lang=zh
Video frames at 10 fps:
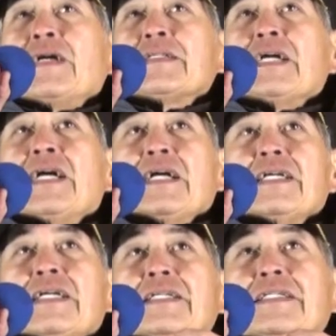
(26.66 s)
那
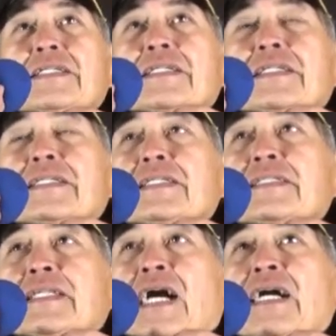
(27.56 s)

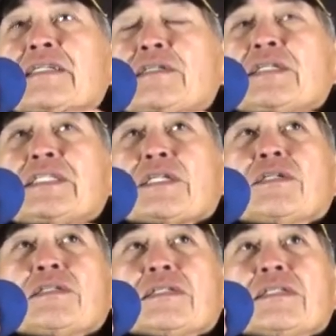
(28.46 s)
他用一
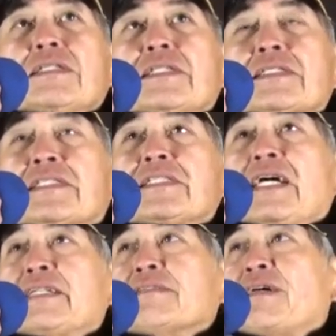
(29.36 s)
种自
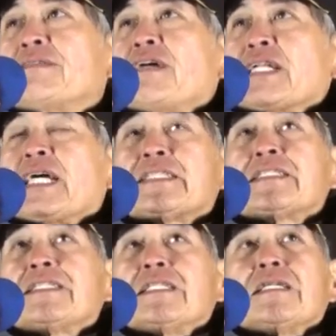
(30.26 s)
然的方法，他
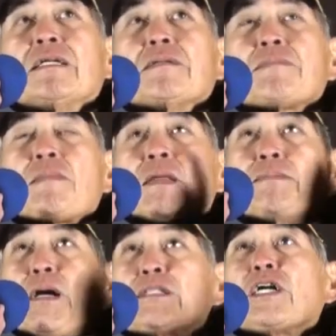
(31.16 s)
自己
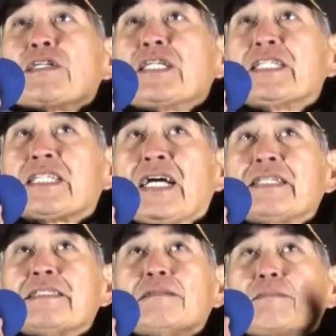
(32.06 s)
跑到离山
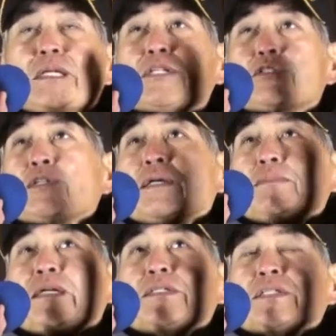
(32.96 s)
没有水、
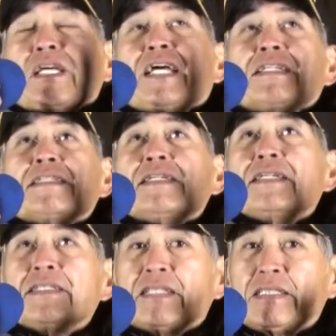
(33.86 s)
没有电
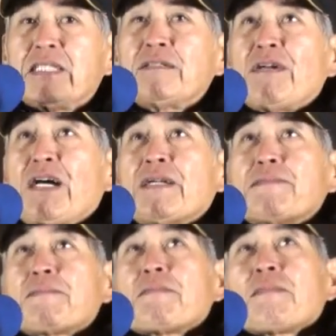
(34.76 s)
的地方
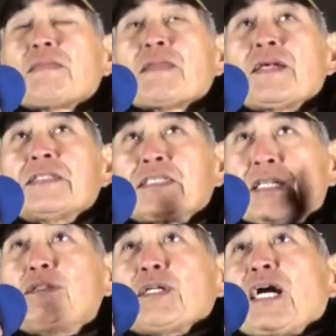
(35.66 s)

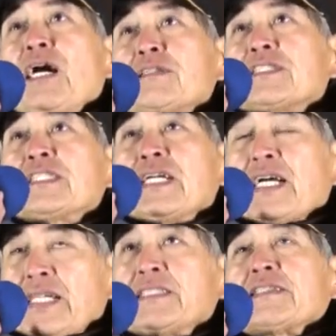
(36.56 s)
生活了好几年，
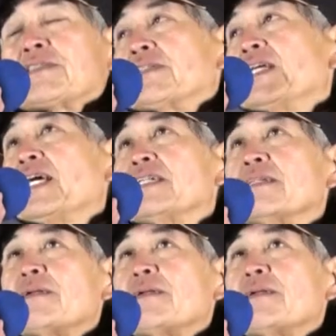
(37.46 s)
开始实验。